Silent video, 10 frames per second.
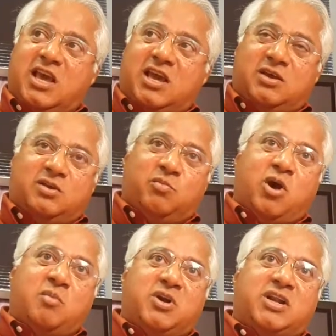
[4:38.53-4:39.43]
ये
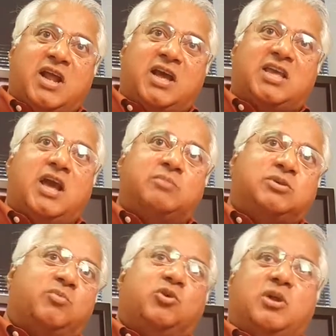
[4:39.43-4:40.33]
मोहम्मदन आके
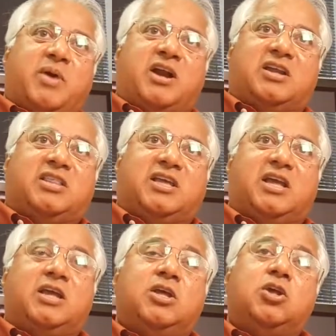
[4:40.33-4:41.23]
आप सबको तबाह कर
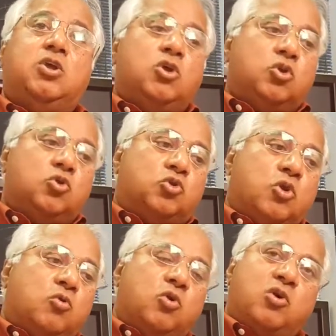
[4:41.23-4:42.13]
देंगे
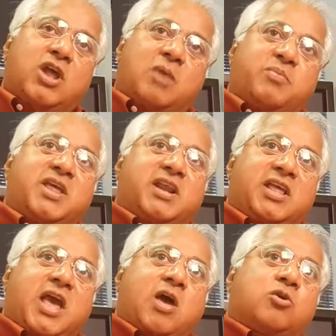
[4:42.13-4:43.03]
तो उन्होंने अपनी
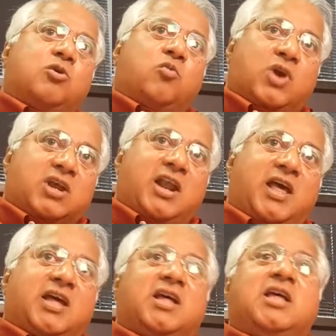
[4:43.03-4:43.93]
रियाय को
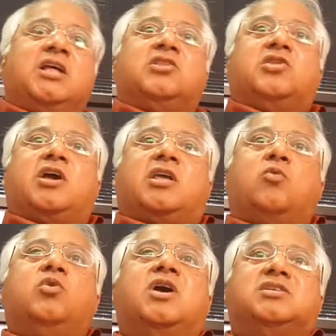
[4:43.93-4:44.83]
वर्गलाया
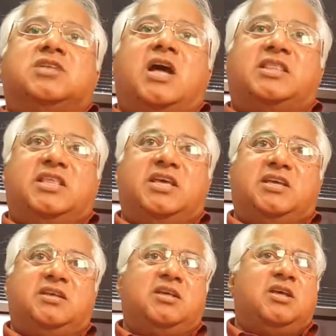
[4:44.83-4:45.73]
ताकि उनका साथ
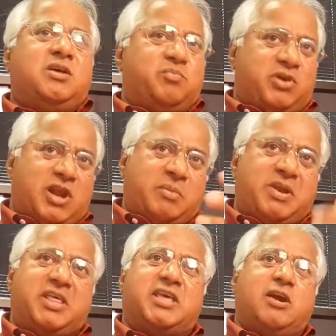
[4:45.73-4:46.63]
दें फिर
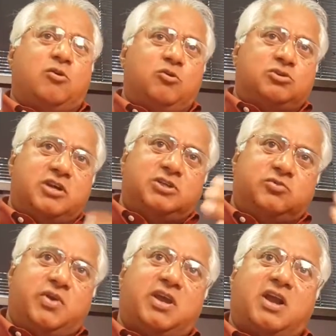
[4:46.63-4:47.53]
आपने देखे
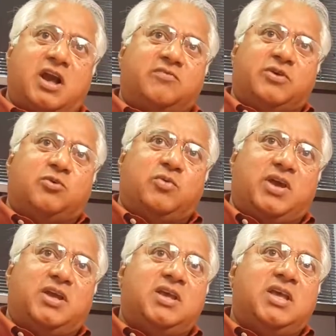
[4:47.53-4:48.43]
क्रूसेड्स हुए काफ़ी
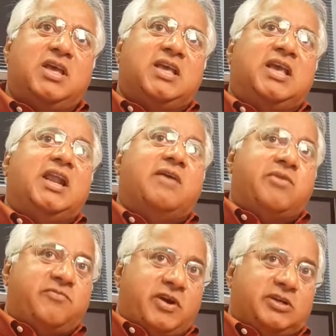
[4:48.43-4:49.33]
हुए
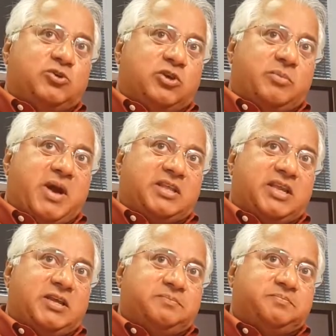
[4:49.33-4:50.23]
ये टू की
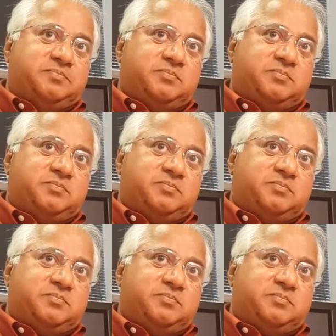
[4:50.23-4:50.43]
बात है